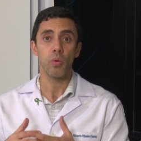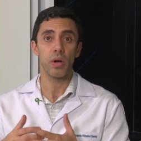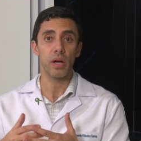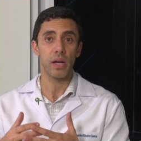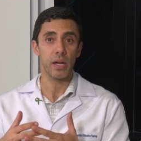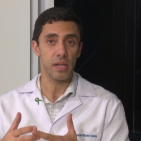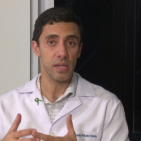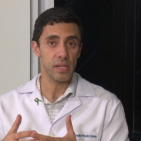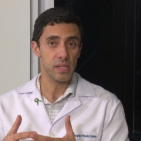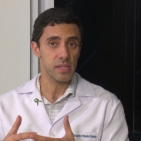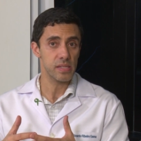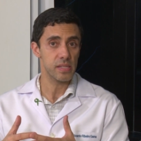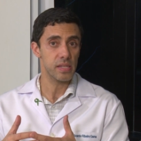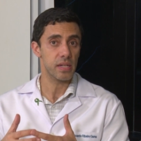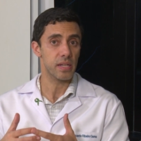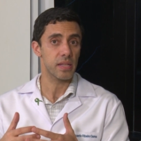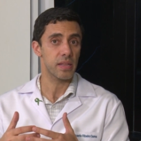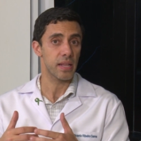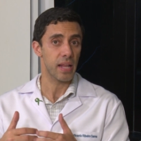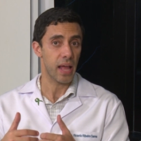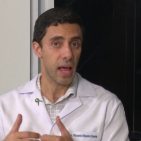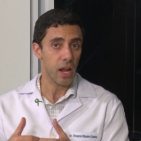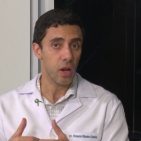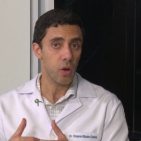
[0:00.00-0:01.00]
câncer
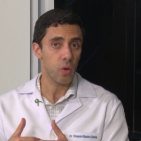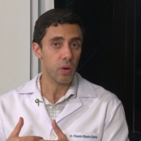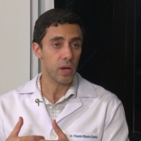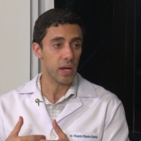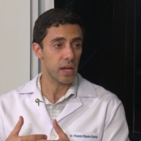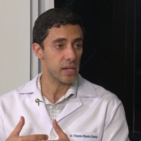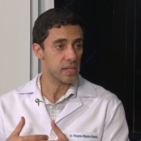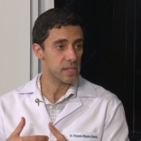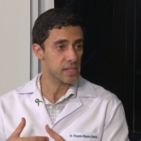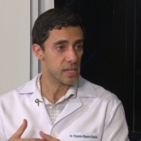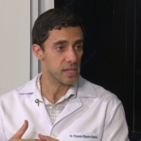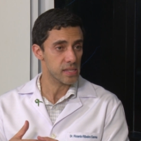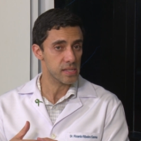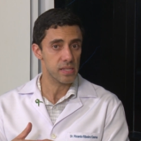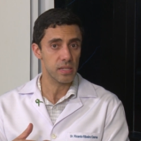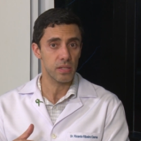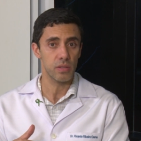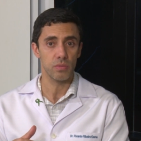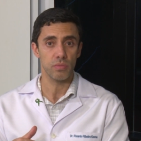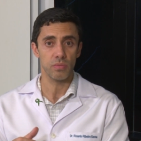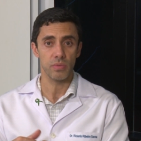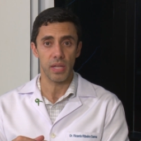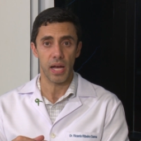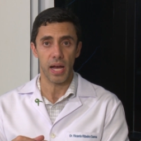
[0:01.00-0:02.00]
na
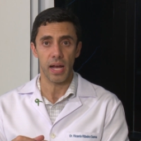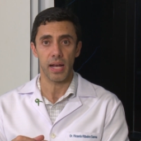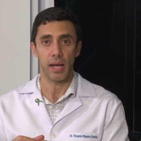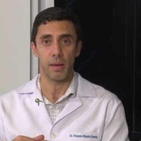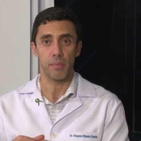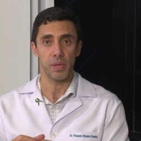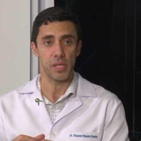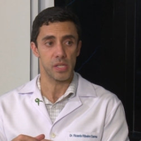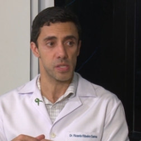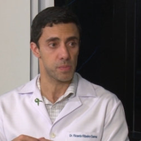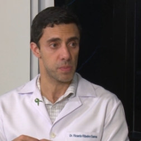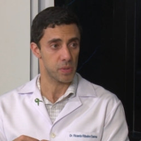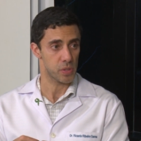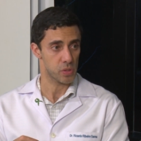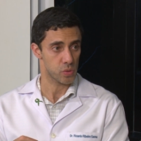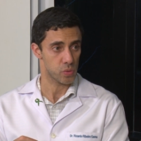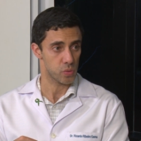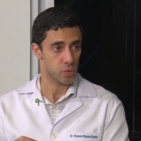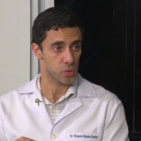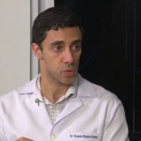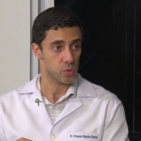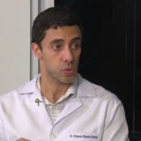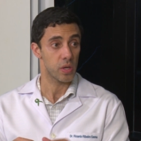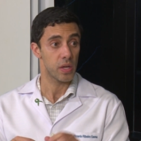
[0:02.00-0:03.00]
localização da cabeça e
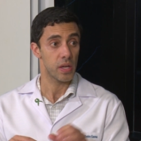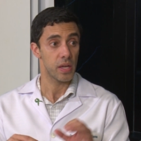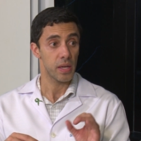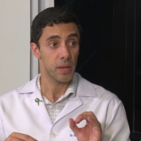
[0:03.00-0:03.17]
pescoço,